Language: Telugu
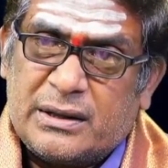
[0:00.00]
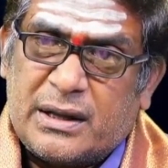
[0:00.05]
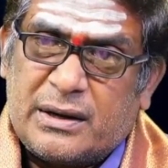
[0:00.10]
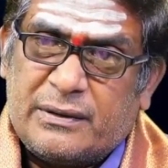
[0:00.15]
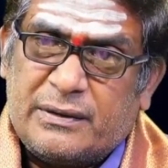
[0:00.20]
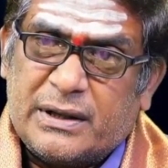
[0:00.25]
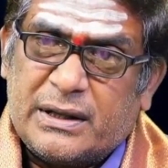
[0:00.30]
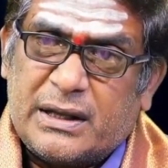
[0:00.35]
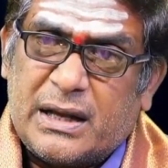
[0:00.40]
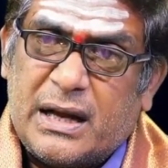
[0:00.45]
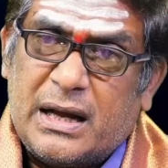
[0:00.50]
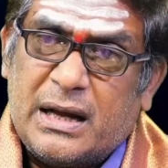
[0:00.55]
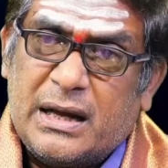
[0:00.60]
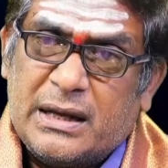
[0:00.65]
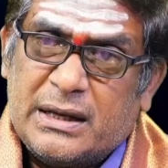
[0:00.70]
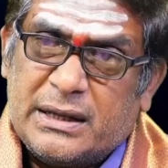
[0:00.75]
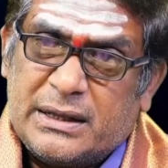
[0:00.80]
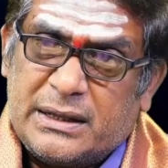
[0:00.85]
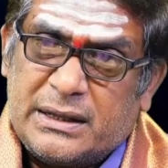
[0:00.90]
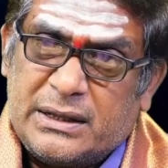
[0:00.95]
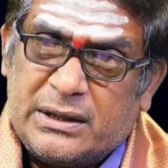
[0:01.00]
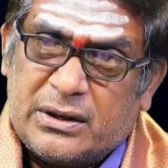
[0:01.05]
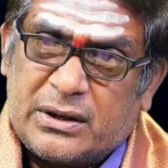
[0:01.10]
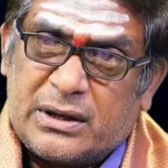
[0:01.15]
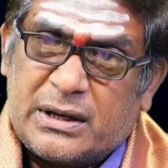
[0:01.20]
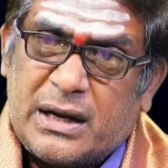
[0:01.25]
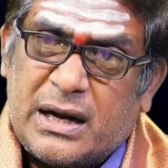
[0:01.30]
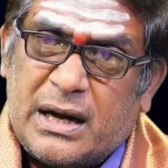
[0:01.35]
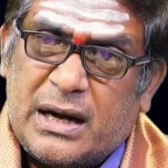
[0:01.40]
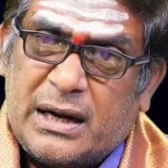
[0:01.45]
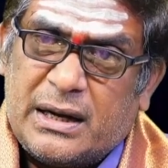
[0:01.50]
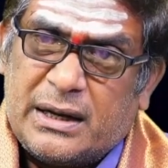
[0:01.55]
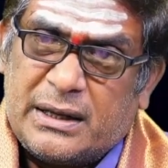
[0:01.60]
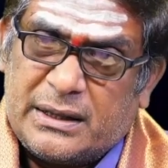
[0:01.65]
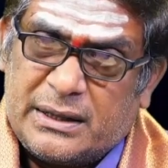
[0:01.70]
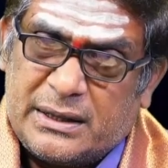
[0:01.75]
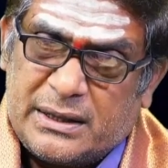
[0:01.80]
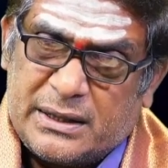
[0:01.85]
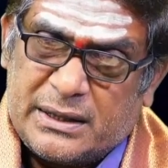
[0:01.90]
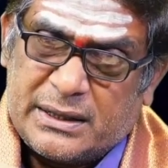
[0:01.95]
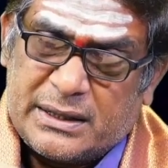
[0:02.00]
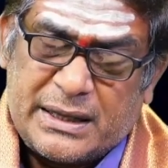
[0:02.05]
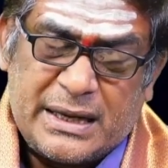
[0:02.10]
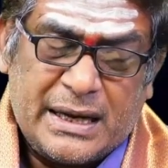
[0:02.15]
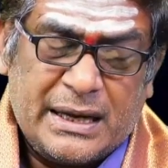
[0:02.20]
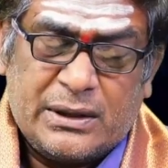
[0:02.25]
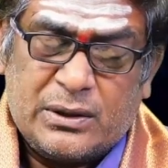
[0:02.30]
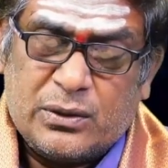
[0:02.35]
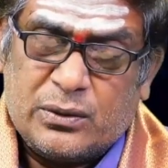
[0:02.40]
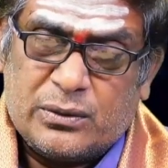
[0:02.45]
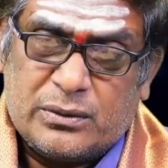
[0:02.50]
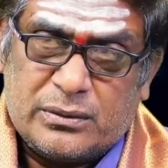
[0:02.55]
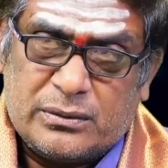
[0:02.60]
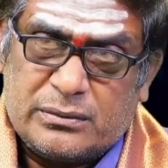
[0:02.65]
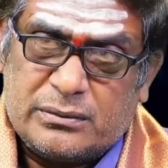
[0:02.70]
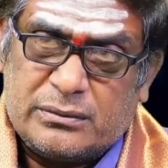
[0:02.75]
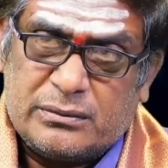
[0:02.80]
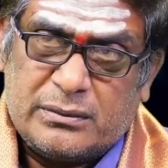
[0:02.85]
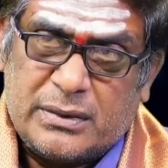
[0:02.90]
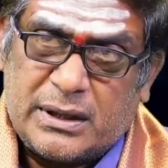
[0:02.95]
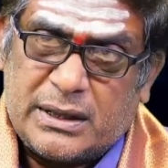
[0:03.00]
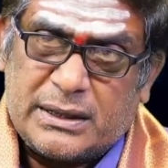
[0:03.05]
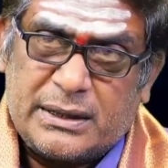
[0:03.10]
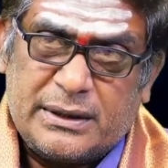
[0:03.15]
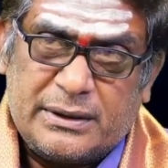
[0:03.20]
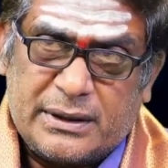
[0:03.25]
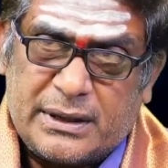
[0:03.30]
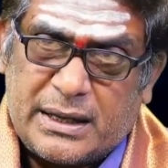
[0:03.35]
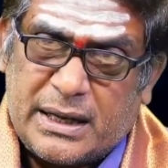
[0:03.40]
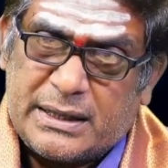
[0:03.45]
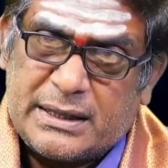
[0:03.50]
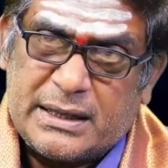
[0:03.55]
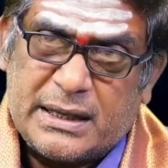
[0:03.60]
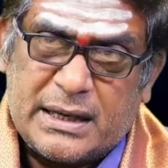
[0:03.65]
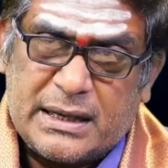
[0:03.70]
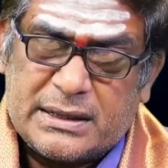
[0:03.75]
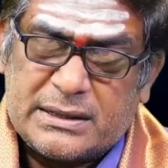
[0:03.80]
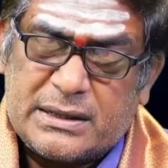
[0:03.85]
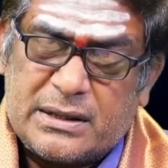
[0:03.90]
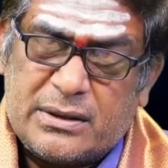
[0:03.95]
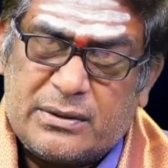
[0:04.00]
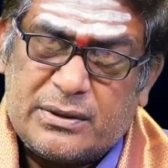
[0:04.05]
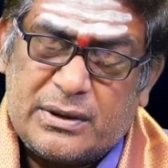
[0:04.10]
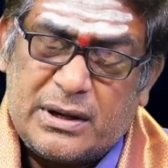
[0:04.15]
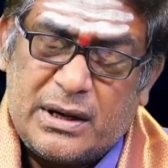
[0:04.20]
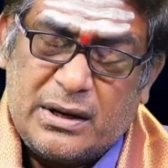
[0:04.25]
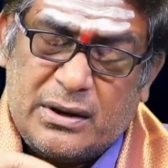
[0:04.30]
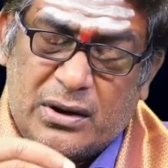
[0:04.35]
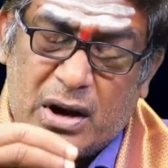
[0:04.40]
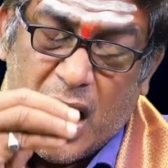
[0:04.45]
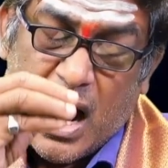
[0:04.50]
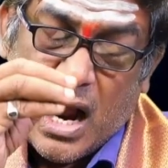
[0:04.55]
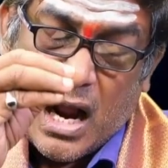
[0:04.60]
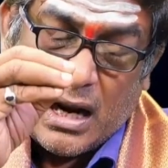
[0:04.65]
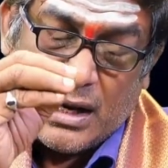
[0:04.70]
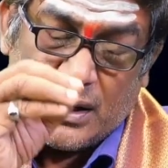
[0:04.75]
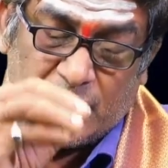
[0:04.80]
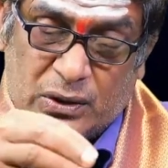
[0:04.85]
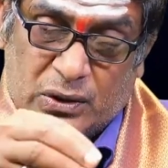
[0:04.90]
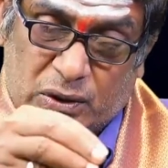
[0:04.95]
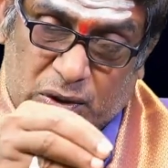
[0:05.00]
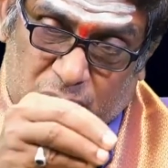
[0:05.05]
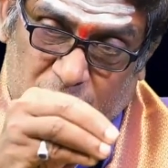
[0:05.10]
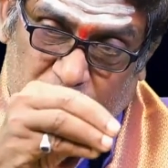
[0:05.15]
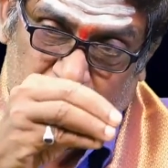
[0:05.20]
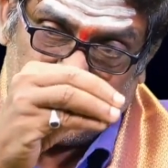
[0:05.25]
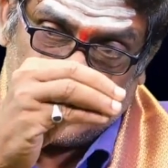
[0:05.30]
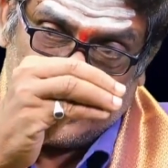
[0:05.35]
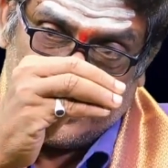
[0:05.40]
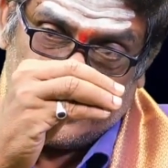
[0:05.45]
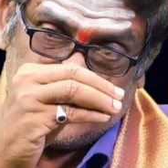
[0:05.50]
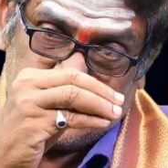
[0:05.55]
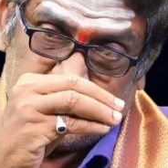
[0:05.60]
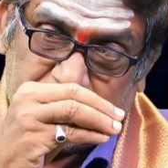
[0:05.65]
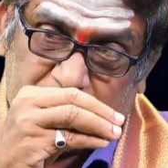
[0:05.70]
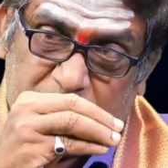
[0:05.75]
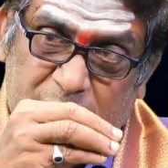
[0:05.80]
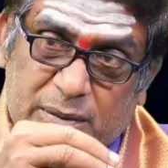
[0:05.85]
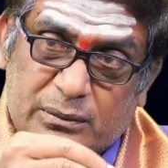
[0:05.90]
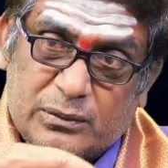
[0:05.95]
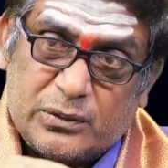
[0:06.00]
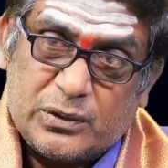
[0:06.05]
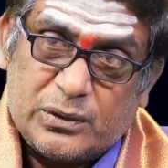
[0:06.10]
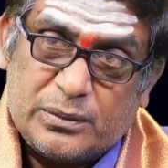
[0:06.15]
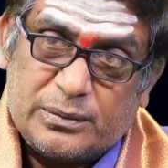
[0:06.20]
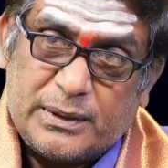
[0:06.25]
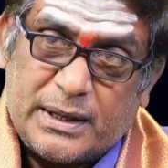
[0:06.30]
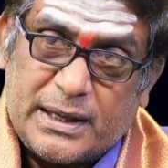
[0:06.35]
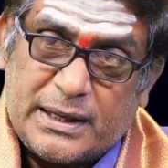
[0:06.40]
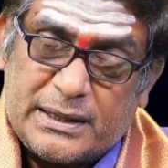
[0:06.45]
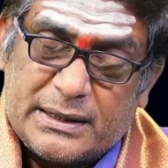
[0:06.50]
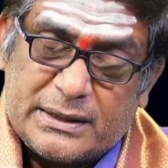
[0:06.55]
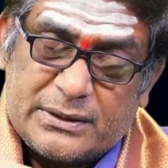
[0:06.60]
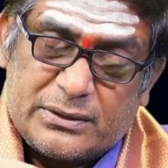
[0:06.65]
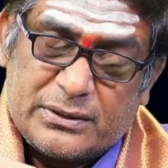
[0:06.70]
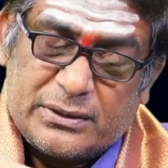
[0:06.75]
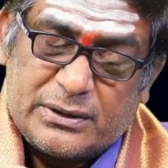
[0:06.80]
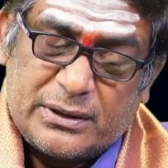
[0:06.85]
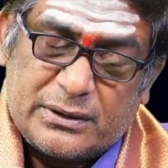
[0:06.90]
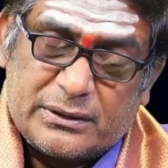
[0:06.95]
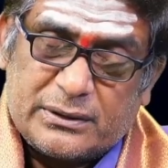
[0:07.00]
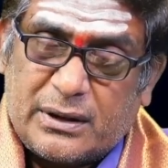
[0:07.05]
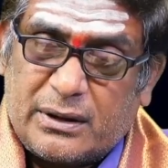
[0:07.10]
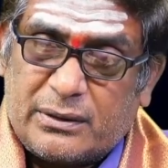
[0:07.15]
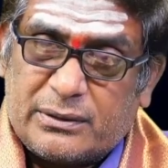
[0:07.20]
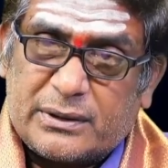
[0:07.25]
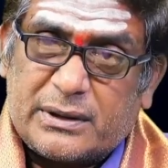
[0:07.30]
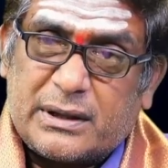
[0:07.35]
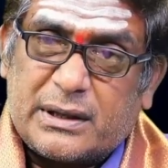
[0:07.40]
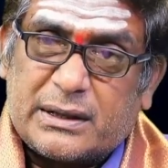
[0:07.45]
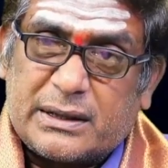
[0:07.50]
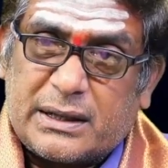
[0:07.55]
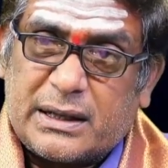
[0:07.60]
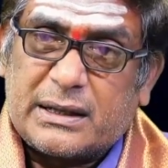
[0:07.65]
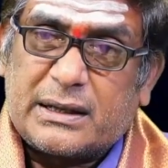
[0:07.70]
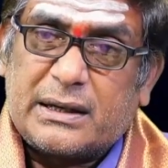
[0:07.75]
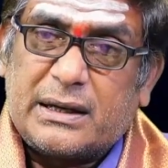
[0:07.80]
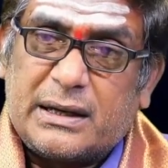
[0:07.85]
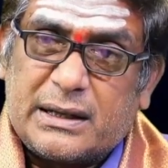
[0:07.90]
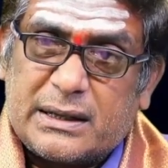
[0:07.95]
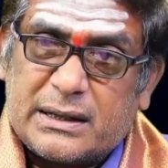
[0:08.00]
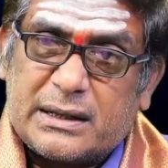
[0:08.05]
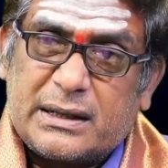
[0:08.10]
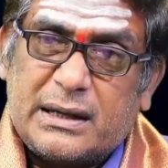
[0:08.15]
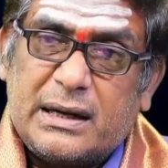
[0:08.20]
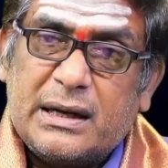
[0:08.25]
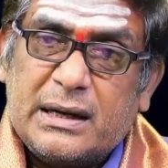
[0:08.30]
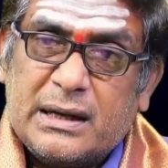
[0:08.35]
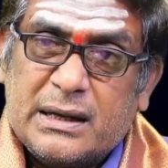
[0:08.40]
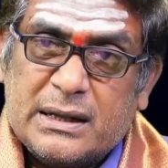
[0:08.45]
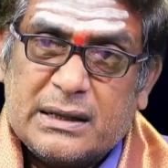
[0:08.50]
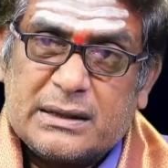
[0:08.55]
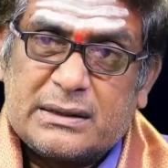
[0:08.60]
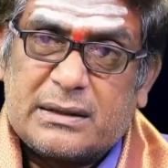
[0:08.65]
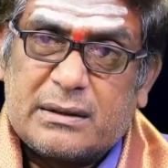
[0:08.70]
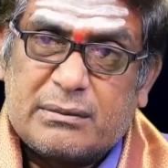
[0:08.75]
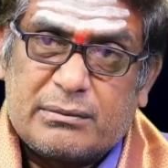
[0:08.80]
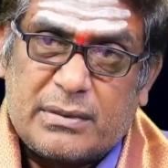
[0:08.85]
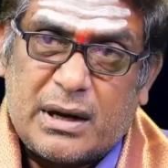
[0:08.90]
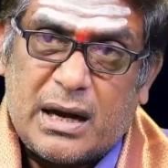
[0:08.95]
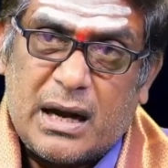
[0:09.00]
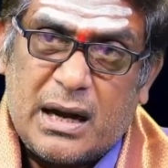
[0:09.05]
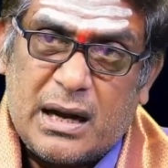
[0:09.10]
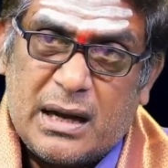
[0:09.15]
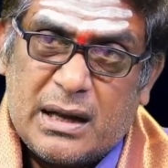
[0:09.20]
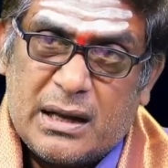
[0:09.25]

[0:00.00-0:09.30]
తర్వాత ఈ యొక్క కేతు మనకి కన్యరాశిలో ఉన్నాడు ఆ యొక్క శుక్రుడు మొత్తం మూడు ప్లానెట్స్ తిరుగుతూ ఉంటాడు కర్కాటక సింహ